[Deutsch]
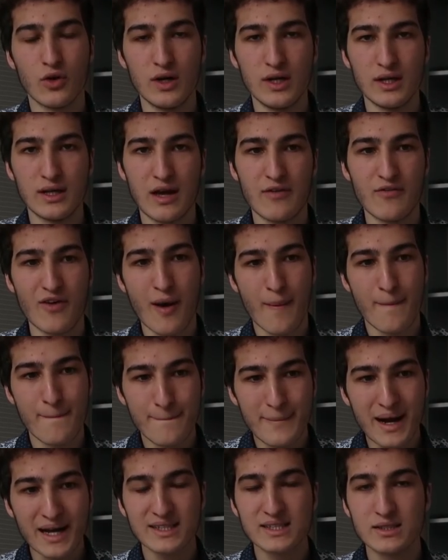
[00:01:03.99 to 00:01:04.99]
euch einfach
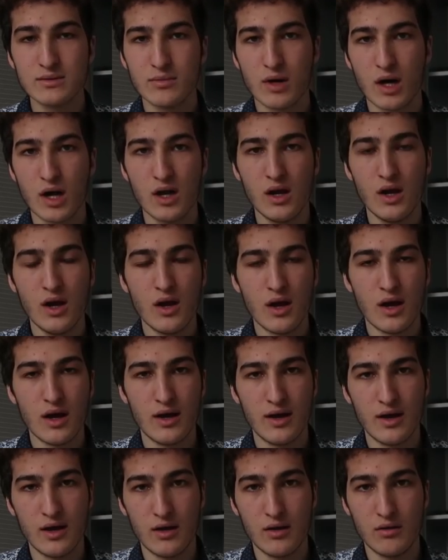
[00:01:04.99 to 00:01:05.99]
maximal
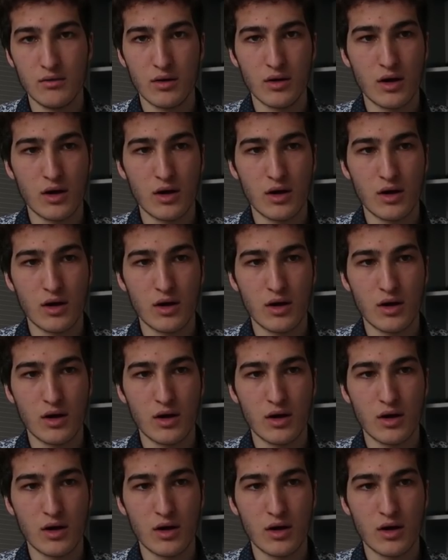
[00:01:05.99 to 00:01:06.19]
äh,